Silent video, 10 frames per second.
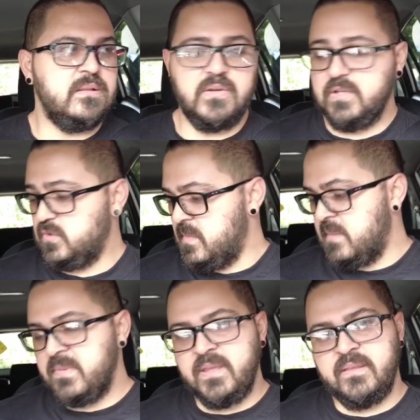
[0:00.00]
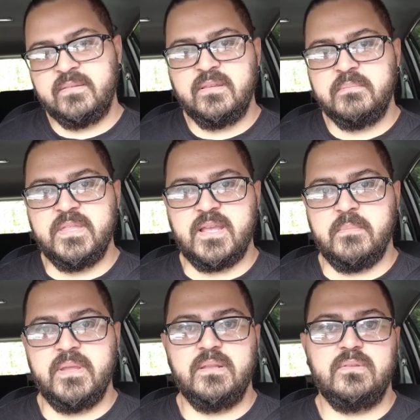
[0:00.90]
tengo que tomarme ese
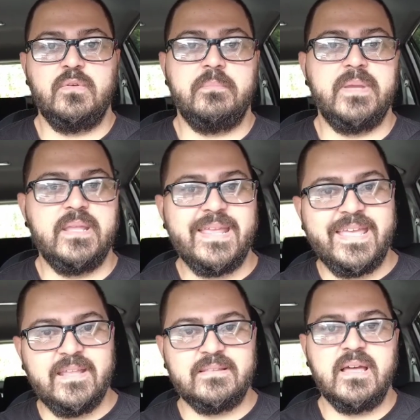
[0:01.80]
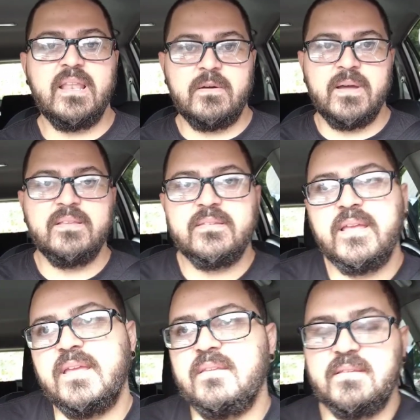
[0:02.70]
medicamento, ver qué tal avanza
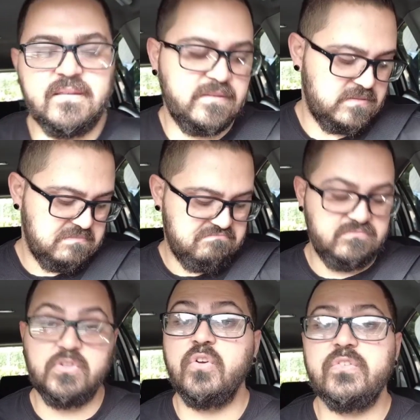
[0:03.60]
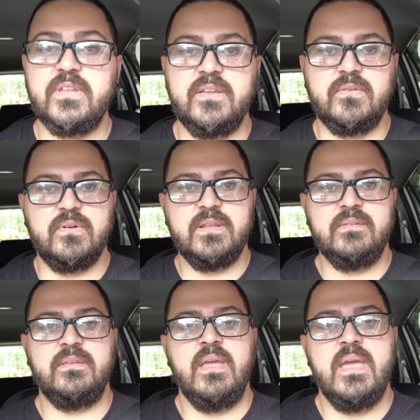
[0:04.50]
en estas 2-3
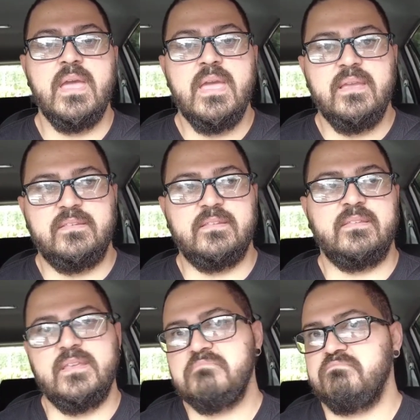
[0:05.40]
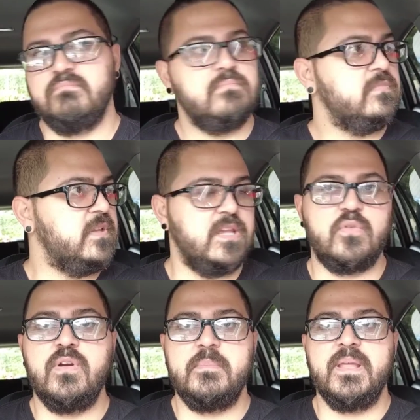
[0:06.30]
horas. Si es así, seguir
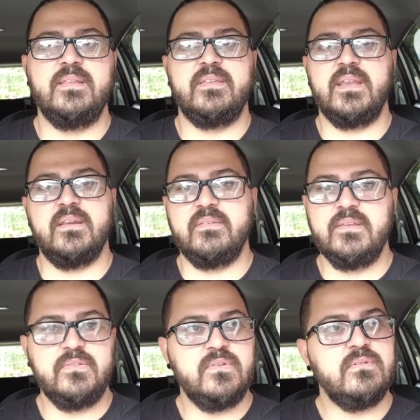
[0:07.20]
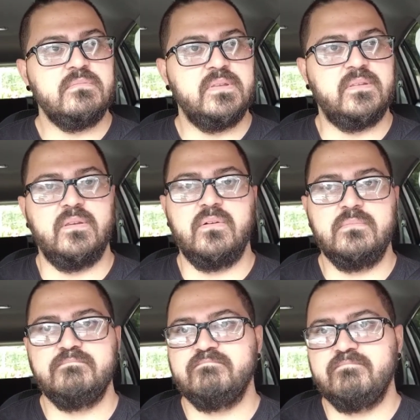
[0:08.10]
con el plan de hacer ejercicio y si
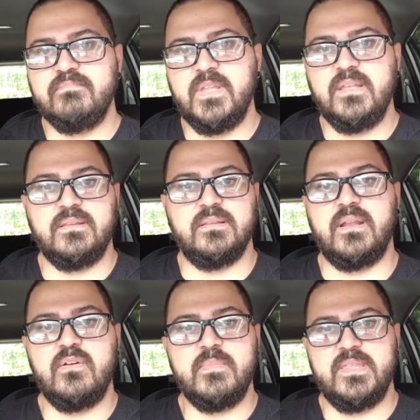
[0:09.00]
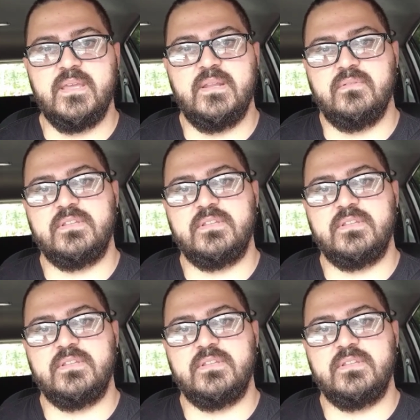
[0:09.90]
no, de intentarlo mañana